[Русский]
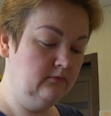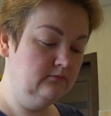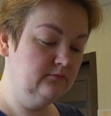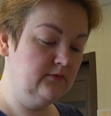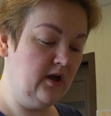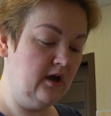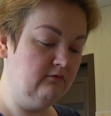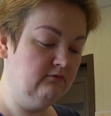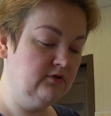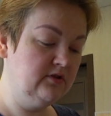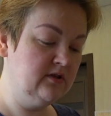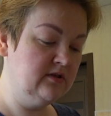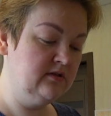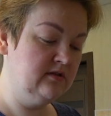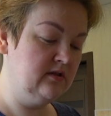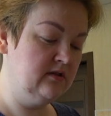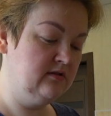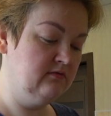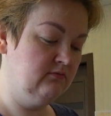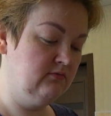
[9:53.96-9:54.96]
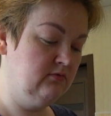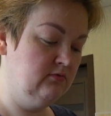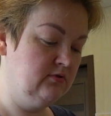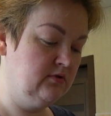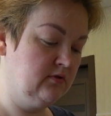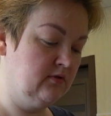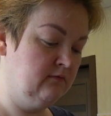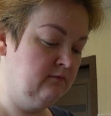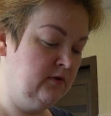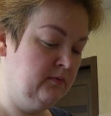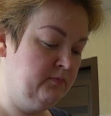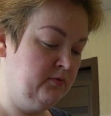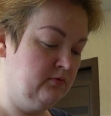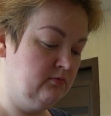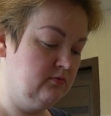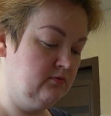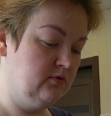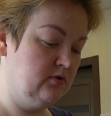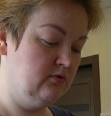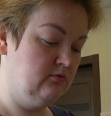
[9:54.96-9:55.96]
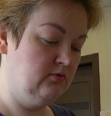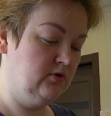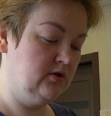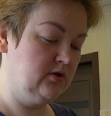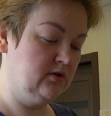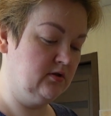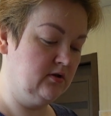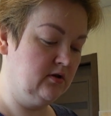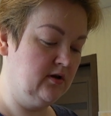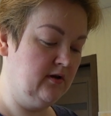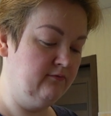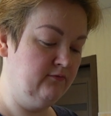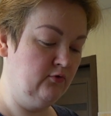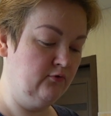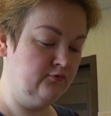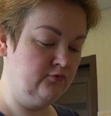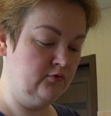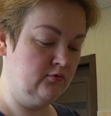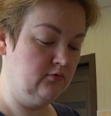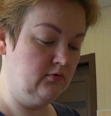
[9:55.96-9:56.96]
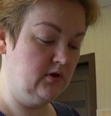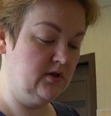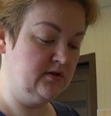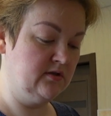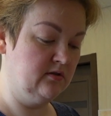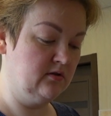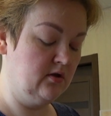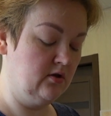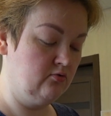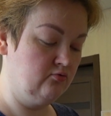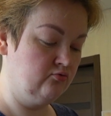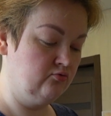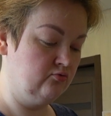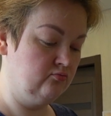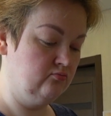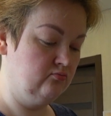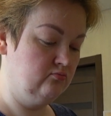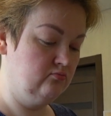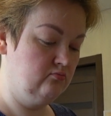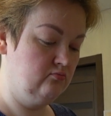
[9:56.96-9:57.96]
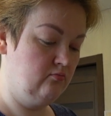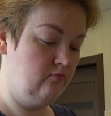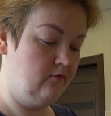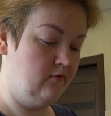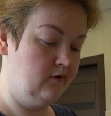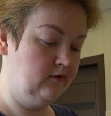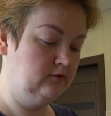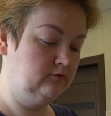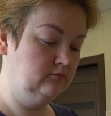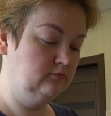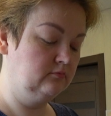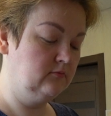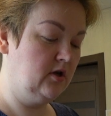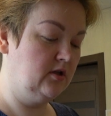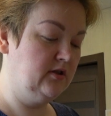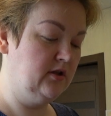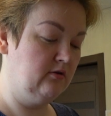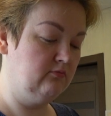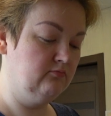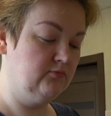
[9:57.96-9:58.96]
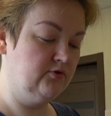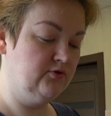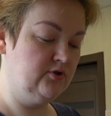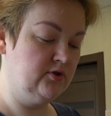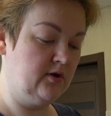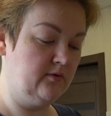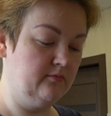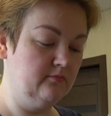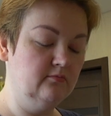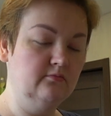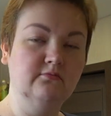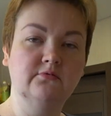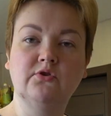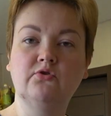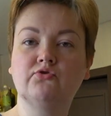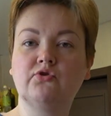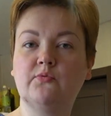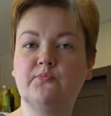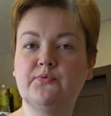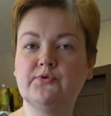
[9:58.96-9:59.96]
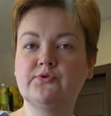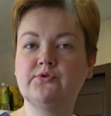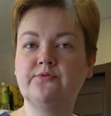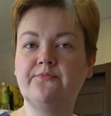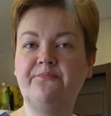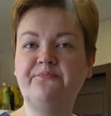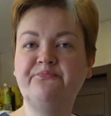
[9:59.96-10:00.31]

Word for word: Не, а вот есть, знаете, вот люди выпьют, и у них это говно все лезет наружу. Одна у меня вчера девушка пишет,